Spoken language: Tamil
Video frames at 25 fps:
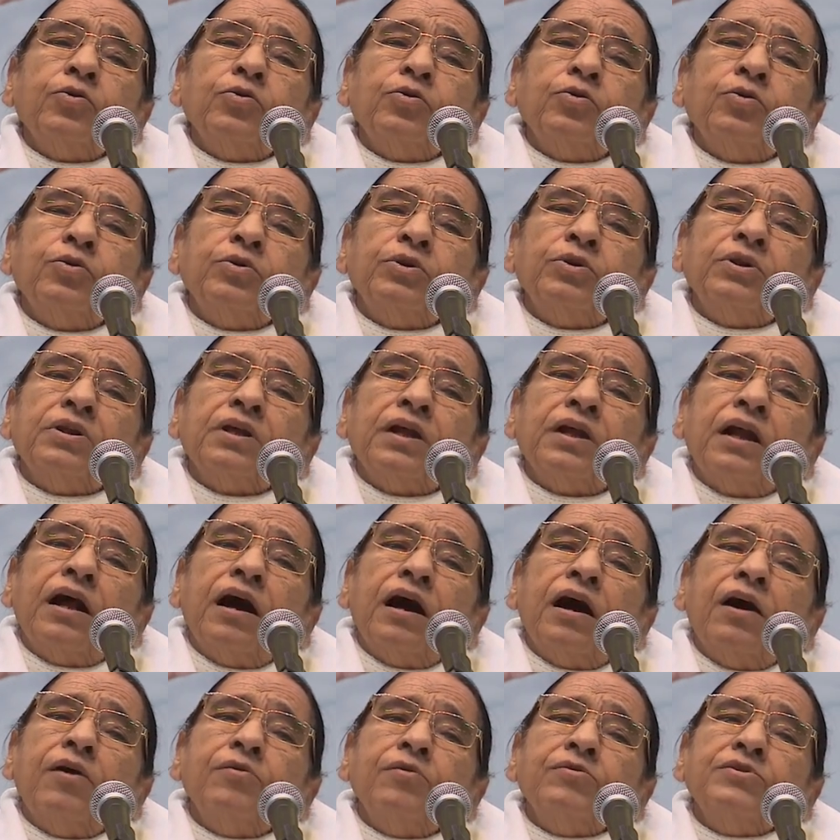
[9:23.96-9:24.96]
அந்த பயம்
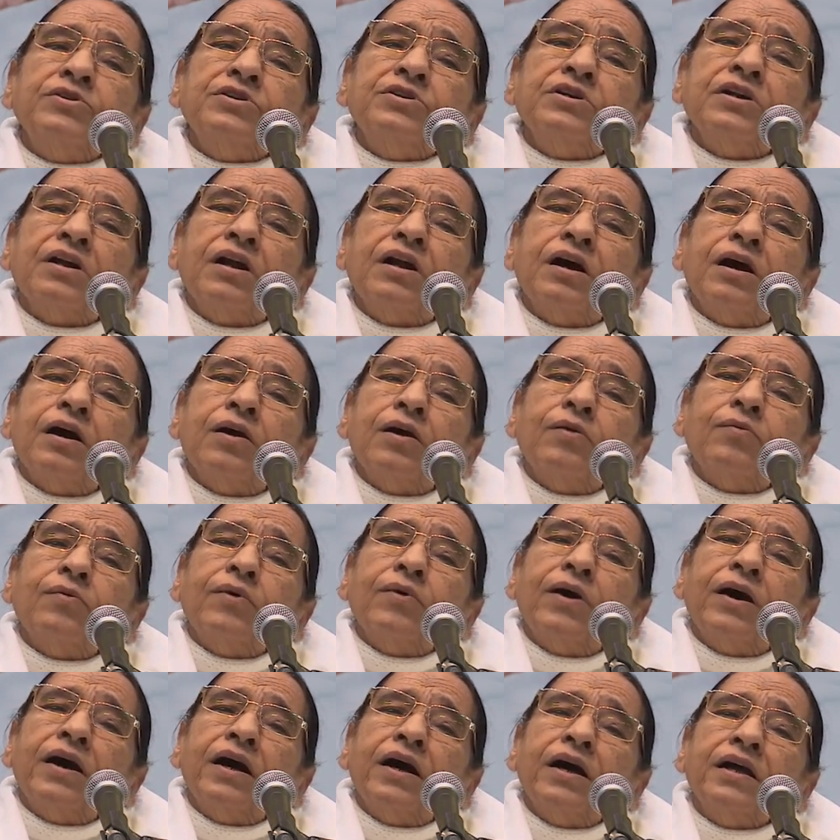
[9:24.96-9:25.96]
இருக்கக்கூடிய
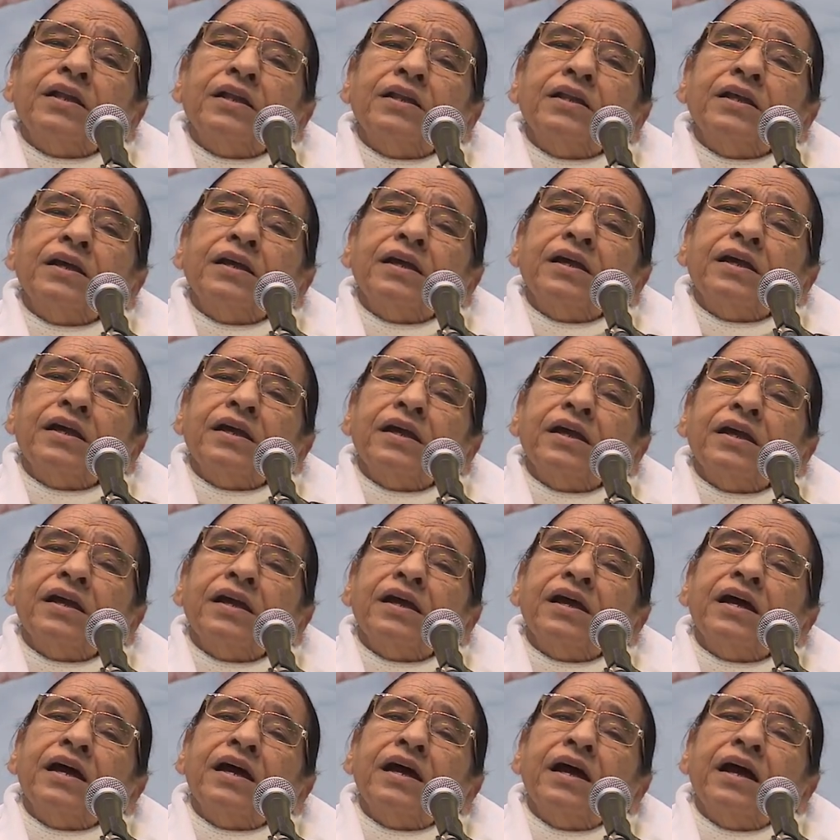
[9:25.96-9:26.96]
காரணத்தினால்
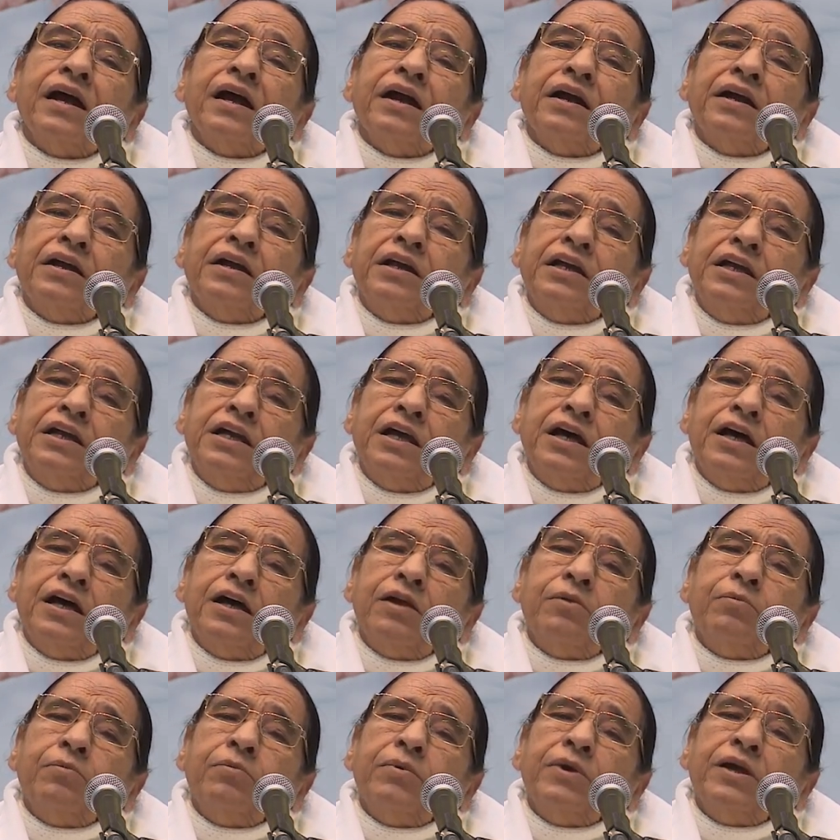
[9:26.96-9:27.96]
தன்னுடைய நிலையை
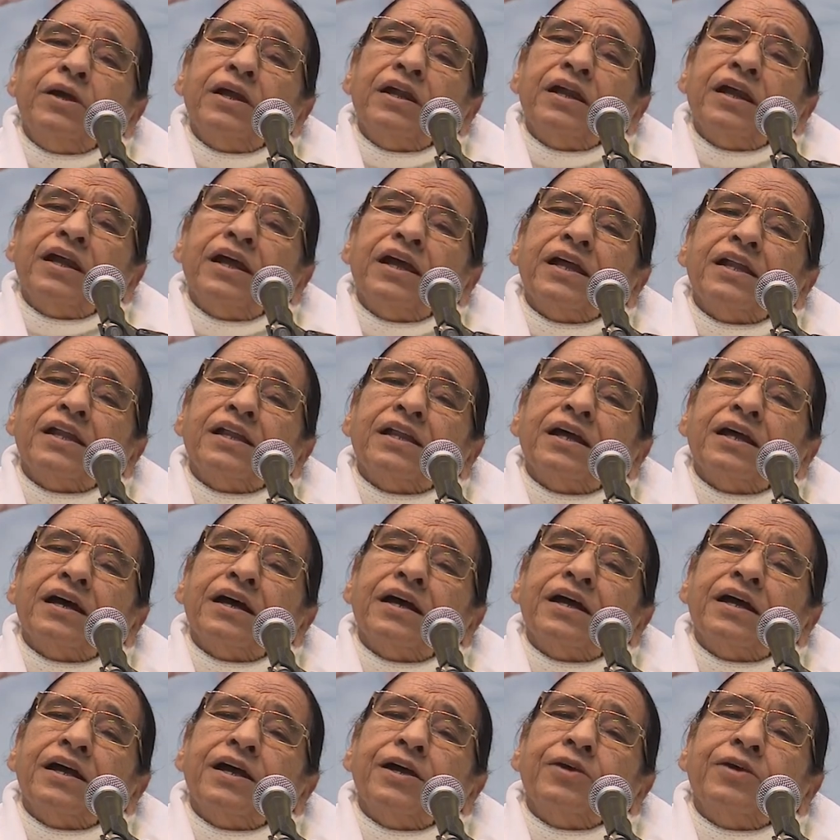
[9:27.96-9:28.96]
உயர்ந்ததாக
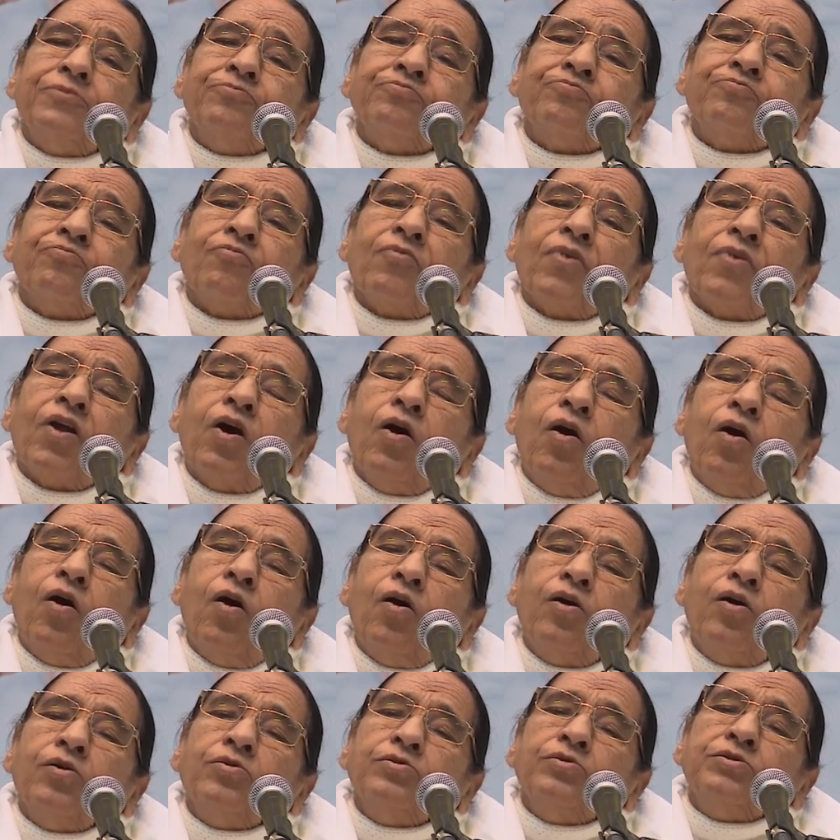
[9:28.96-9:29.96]
ஆக்கிக்கொள்ள
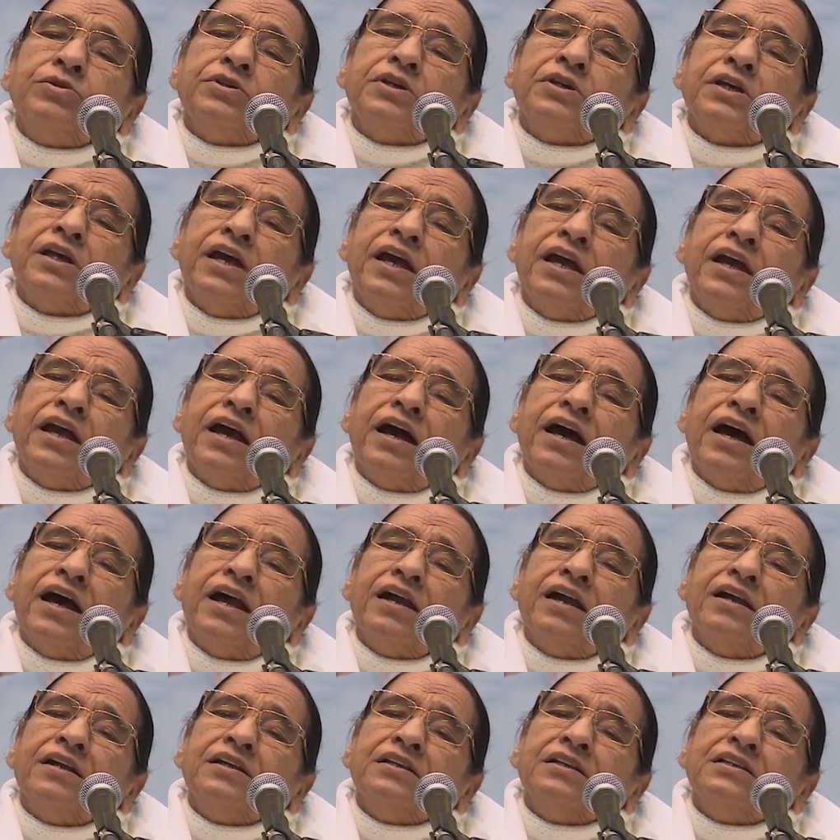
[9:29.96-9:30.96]
முடிவதில்லை
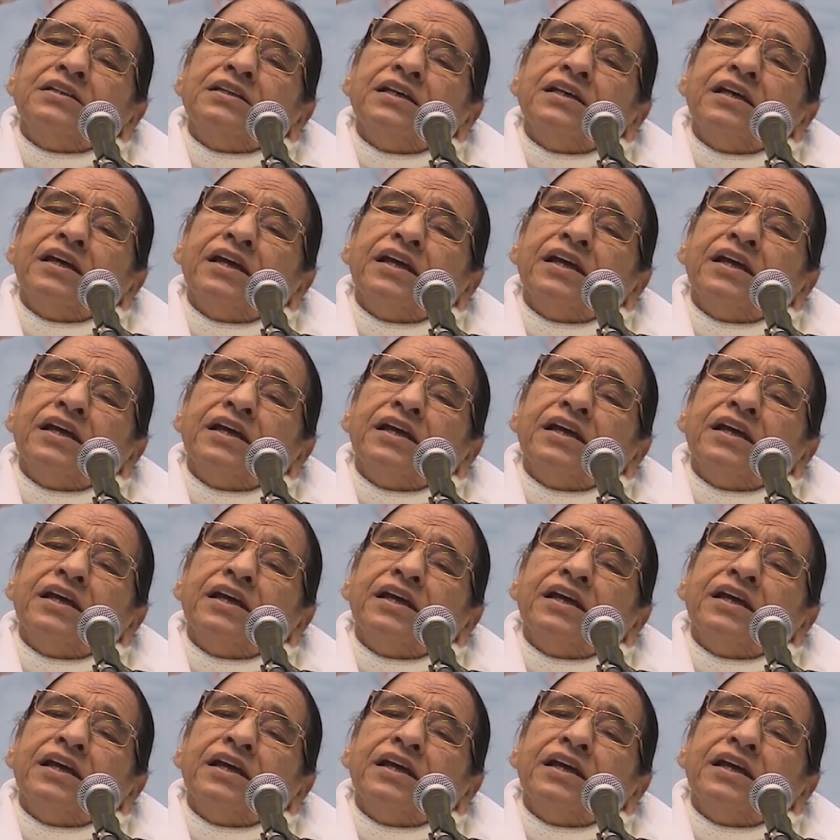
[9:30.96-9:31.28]
பிறகு